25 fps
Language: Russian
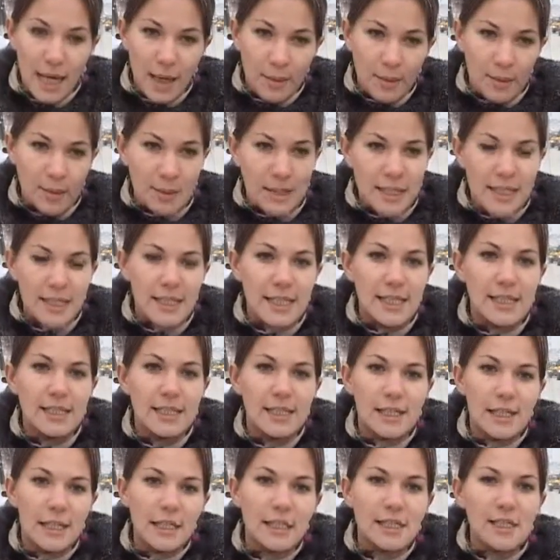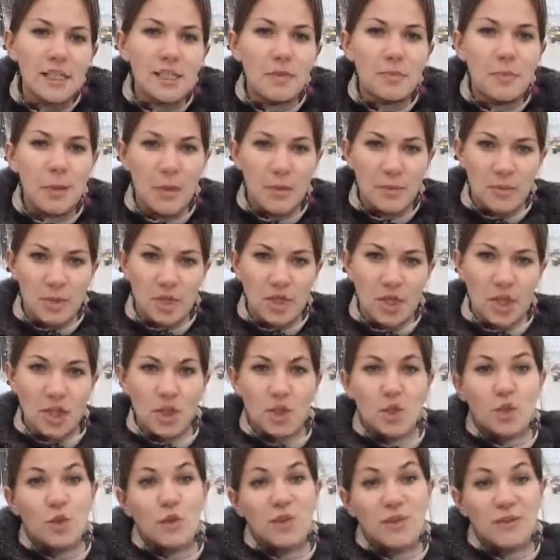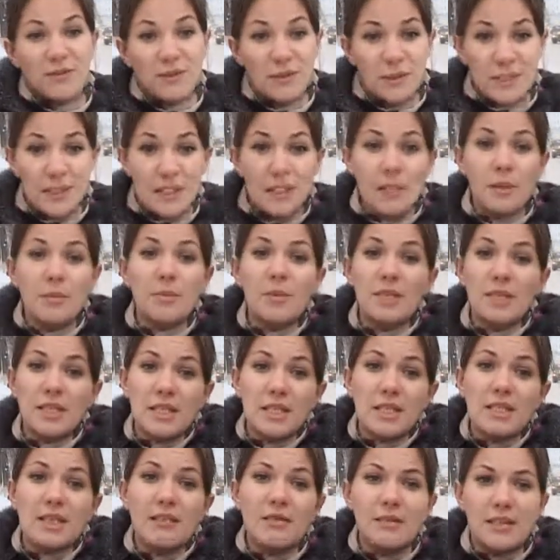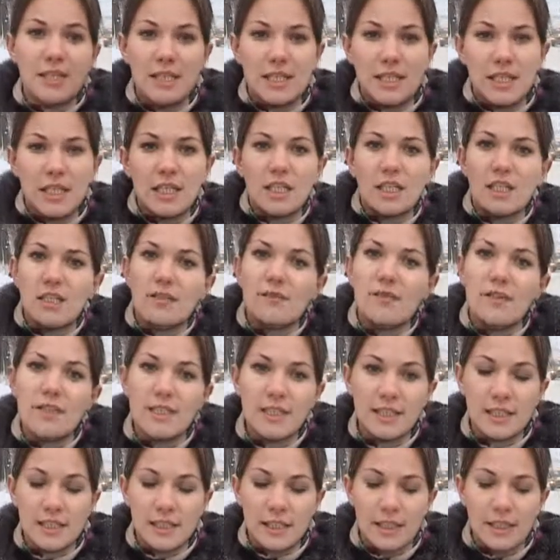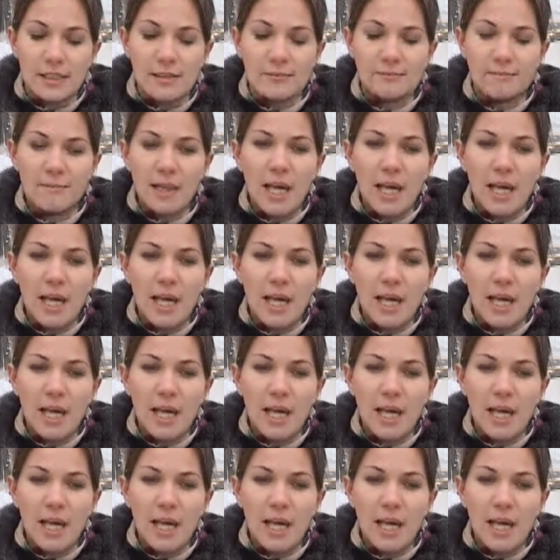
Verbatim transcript: Министр энергетики пообещал, что дефицита бензина в России не возникнет.